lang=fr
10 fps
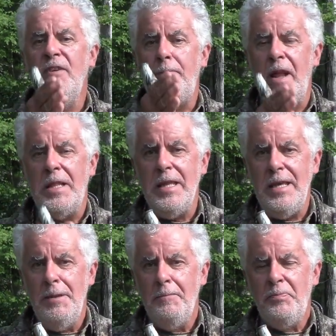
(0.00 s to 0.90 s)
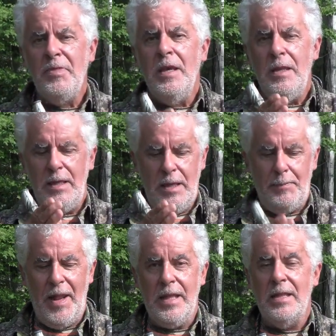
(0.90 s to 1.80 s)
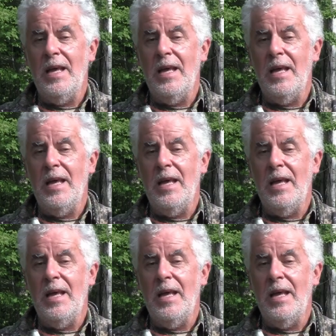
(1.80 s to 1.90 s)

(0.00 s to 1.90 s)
Vous pouvez placer des plaintes.